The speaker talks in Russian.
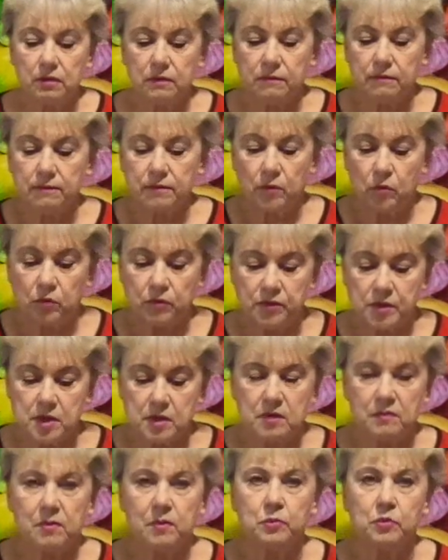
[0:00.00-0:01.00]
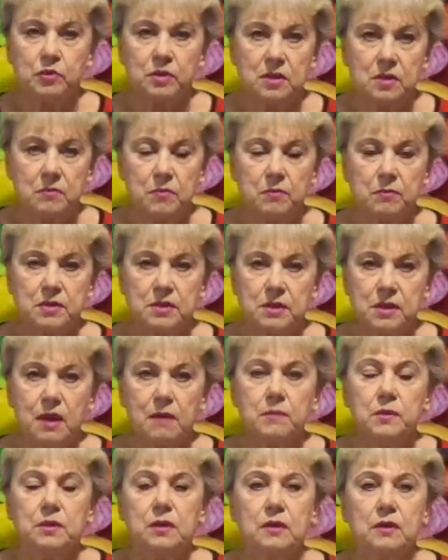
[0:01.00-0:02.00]
вы вот с этими пустыми
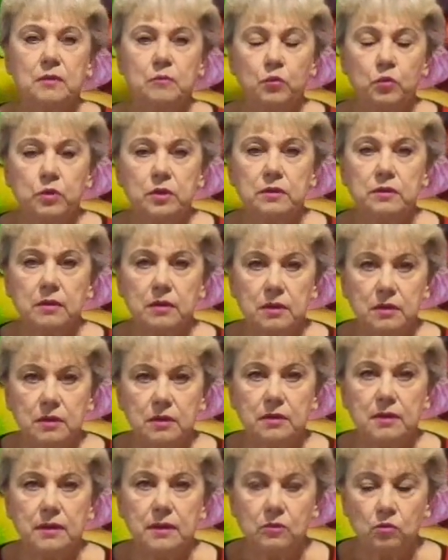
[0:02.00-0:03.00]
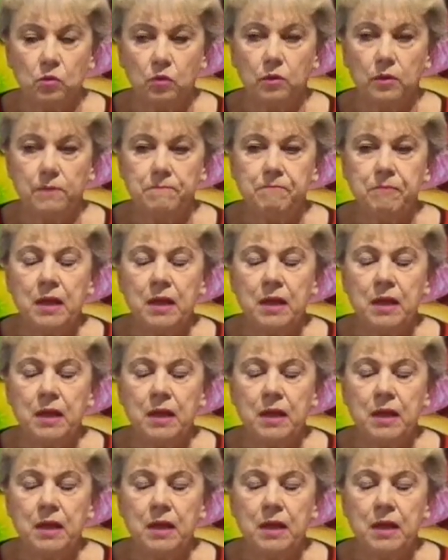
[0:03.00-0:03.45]
местами так и будет этот лоток.